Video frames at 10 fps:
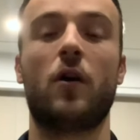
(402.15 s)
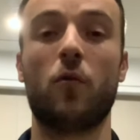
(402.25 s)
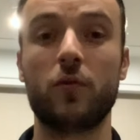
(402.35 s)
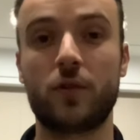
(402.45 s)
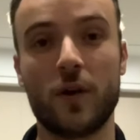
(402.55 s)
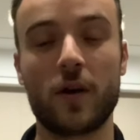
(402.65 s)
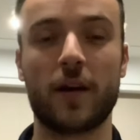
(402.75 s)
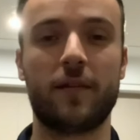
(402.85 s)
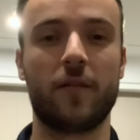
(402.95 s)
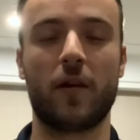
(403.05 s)
en hauteur, et
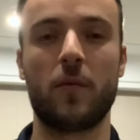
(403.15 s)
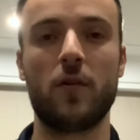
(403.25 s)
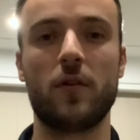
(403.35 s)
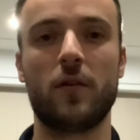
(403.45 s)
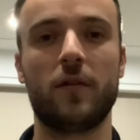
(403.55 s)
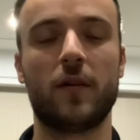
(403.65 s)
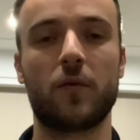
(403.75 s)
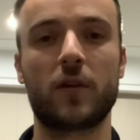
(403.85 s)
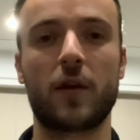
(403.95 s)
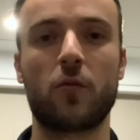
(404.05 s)
c'est vraiment, euh, c'est
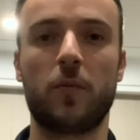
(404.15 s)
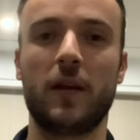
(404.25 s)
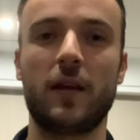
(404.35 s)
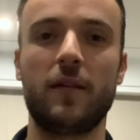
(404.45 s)
vraiment très compliqué.